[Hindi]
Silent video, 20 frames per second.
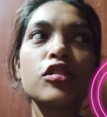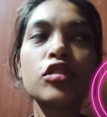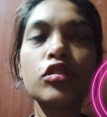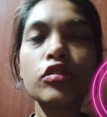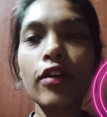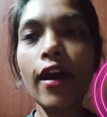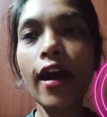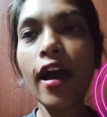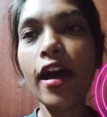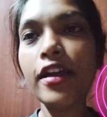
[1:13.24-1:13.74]

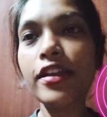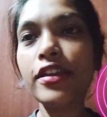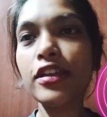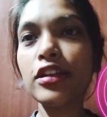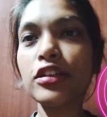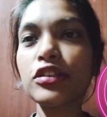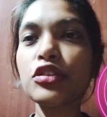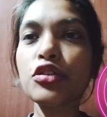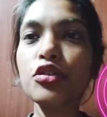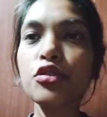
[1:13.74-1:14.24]
तो हाँ
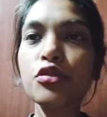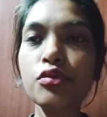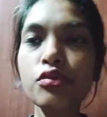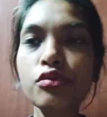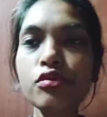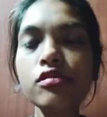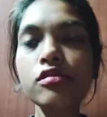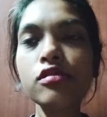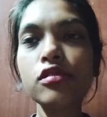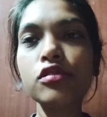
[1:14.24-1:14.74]
ये जो
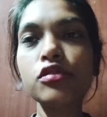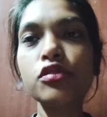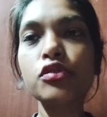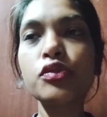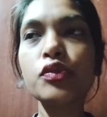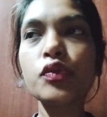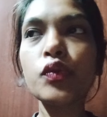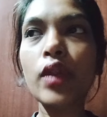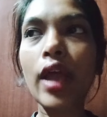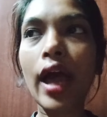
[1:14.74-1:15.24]
रोज़ और जो
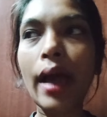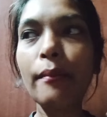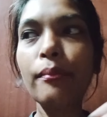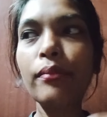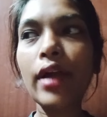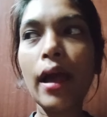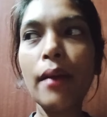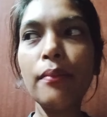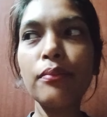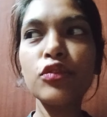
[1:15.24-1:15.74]
गुलाब
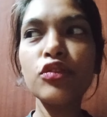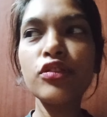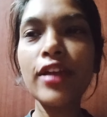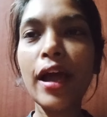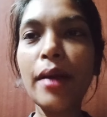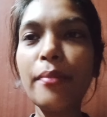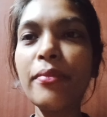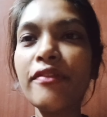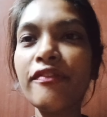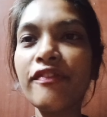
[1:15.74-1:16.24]
का आप जो
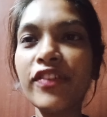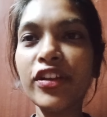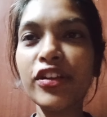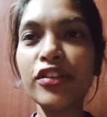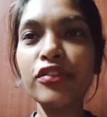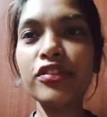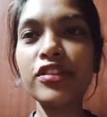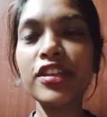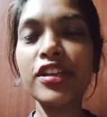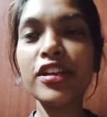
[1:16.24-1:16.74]
यहाँ पे
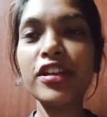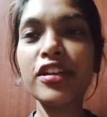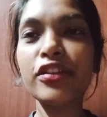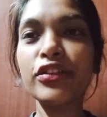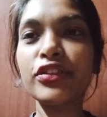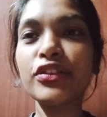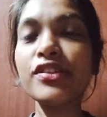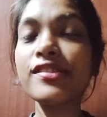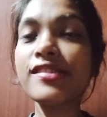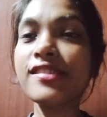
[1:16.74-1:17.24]
वीडियो देखे
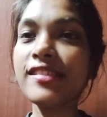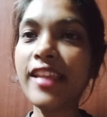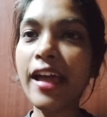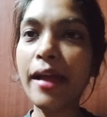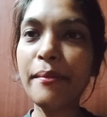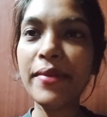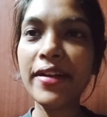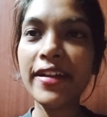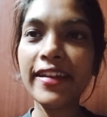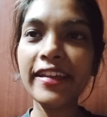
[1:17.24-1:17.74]
हो जो
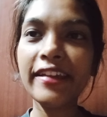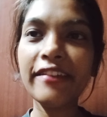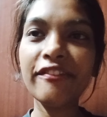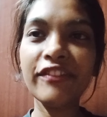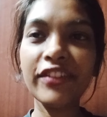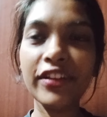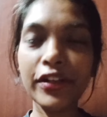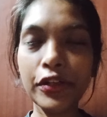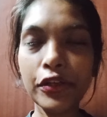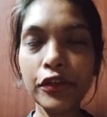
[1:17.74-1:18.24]
सिनेमेटिक
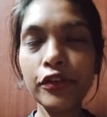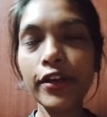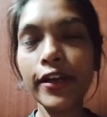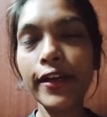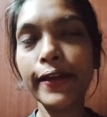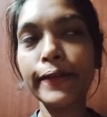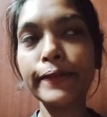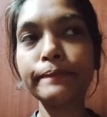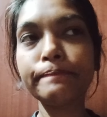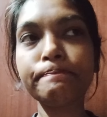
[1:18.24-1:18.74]
वीडियो
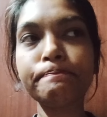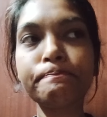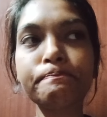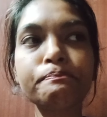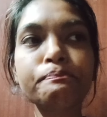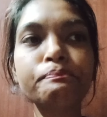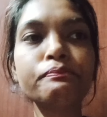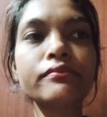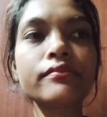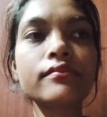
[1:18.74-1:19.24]
है
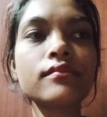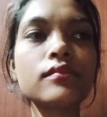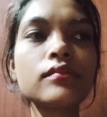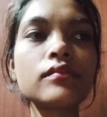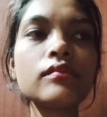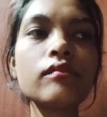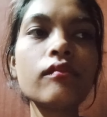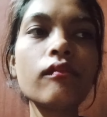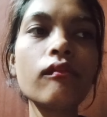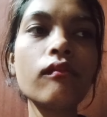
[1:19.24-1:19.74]

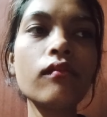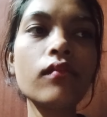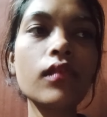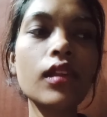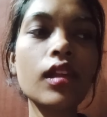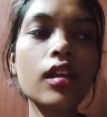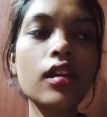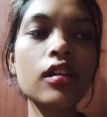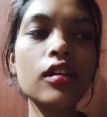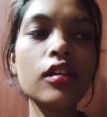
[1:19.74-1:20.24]

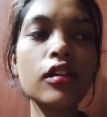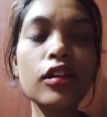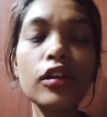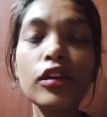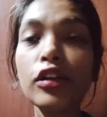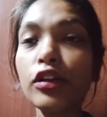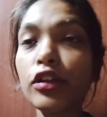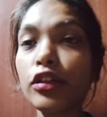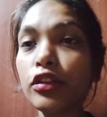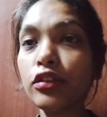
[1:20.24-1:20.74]

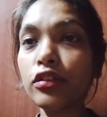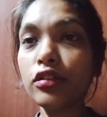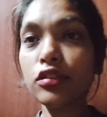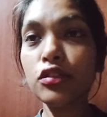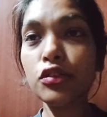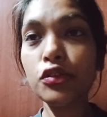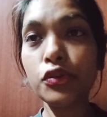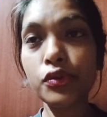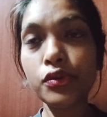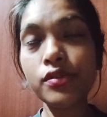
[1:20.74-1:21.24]
तो ये
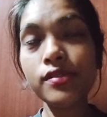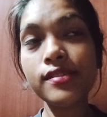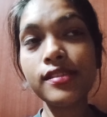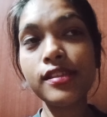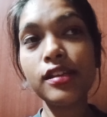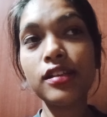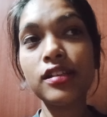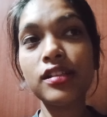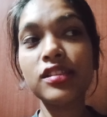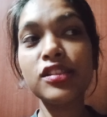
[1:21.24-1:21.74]
जो रोज़
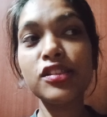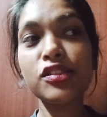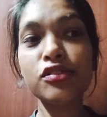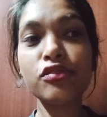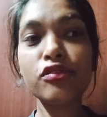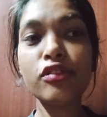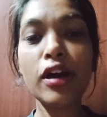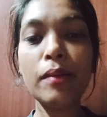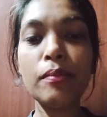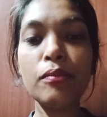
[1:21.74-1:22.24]
है
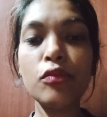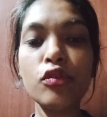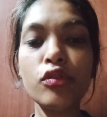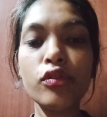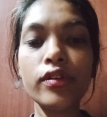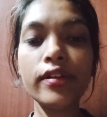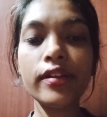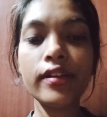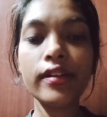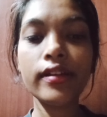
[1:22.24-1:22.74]
जिसको हम
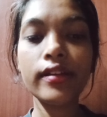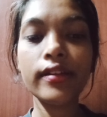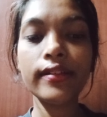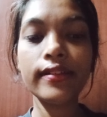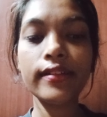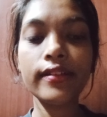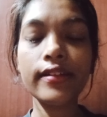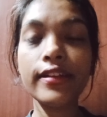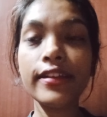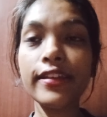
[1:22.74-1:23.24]
लोग
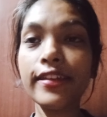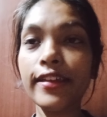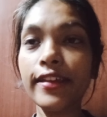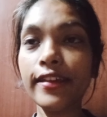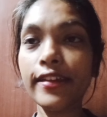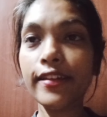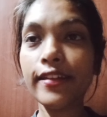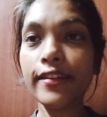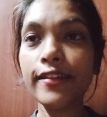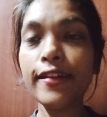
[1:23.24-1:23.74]

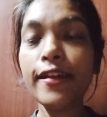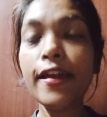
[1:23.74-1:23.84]
ये